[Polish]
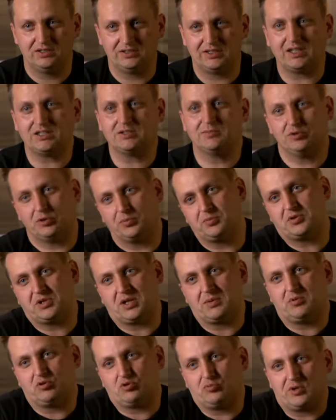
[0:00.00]
Tak sobie to
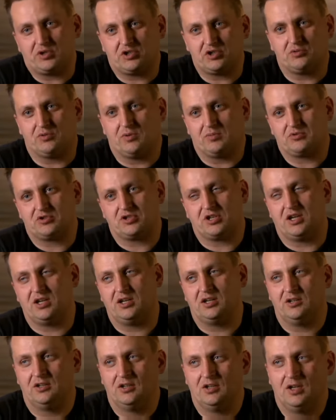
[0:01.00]
przynajmniej tłumaczyłem,
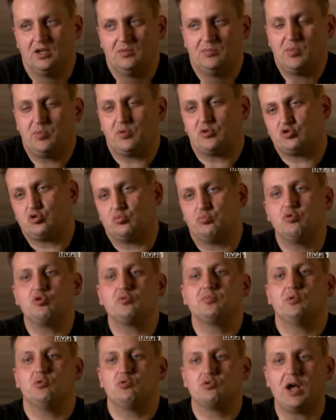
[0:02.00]
że po prostu
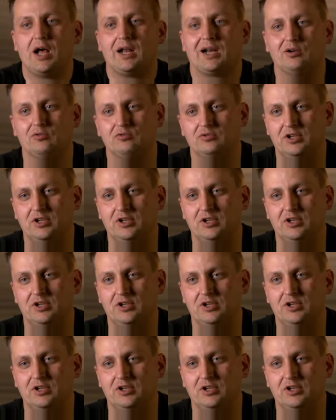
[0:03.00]
Bóg mnie ukarał,